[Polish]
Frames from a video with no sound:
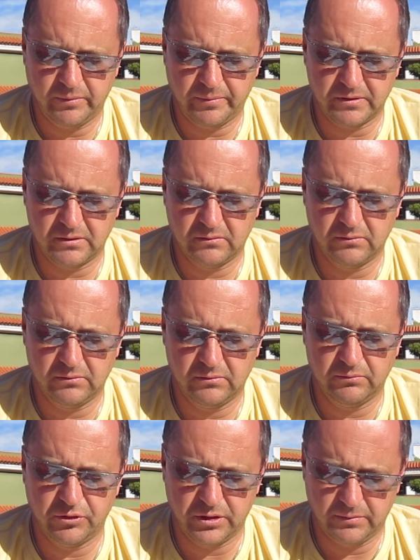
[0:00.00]
po prostu
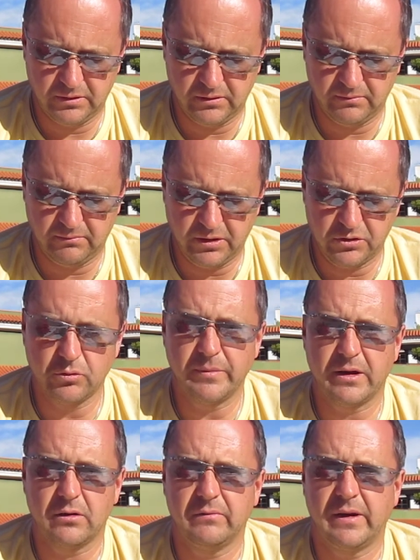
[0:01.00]
musimy mieć
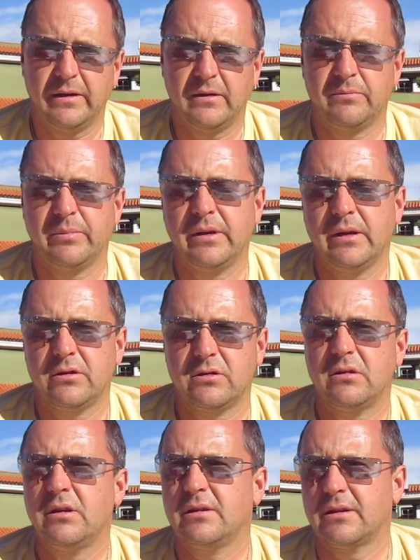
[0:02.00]
umiarkowanie, by jeść
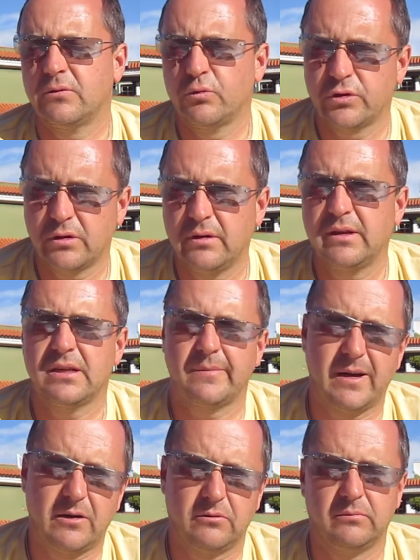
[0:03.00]
nie za dużo, nie za
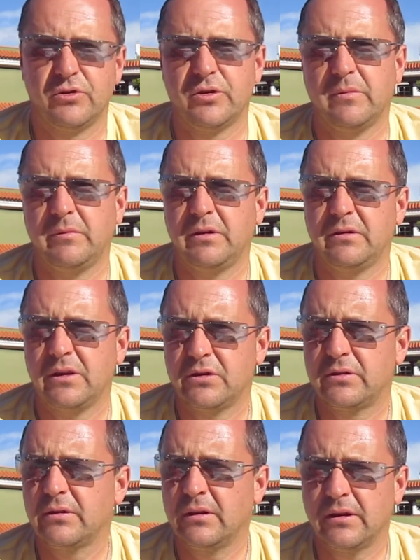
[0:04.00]
mało. Musimy jeść
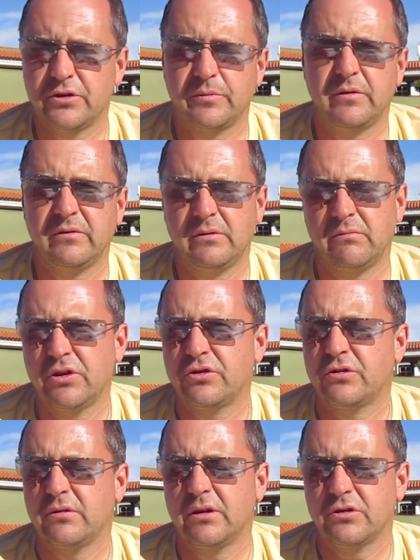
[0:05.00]
tyle, żeby
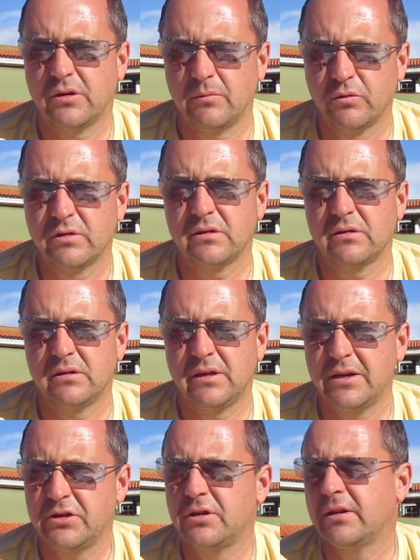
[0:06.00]
jeszcze móc
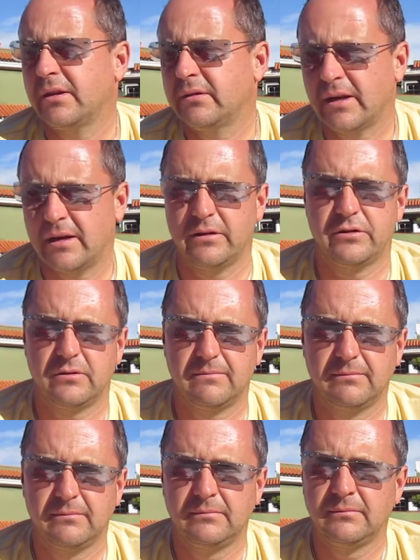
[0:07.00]
zjeść jeden talerz.
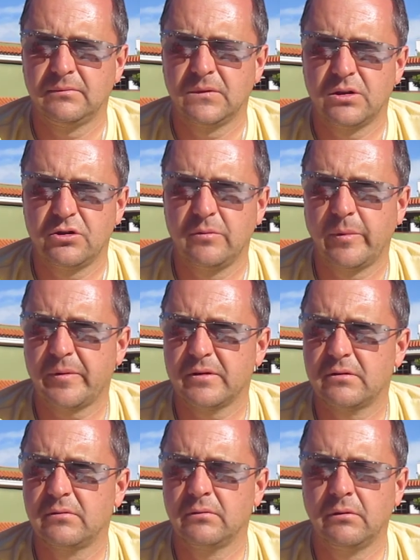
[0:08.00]
Czyli po
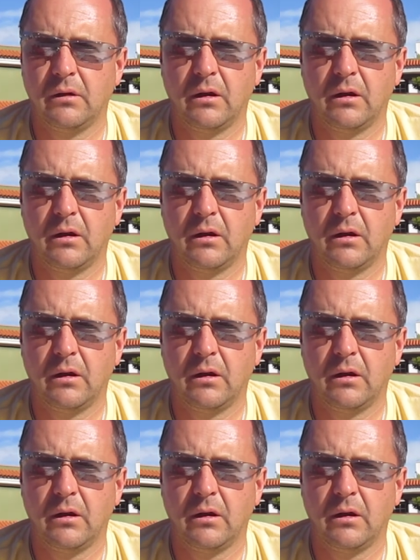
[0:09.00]
prostu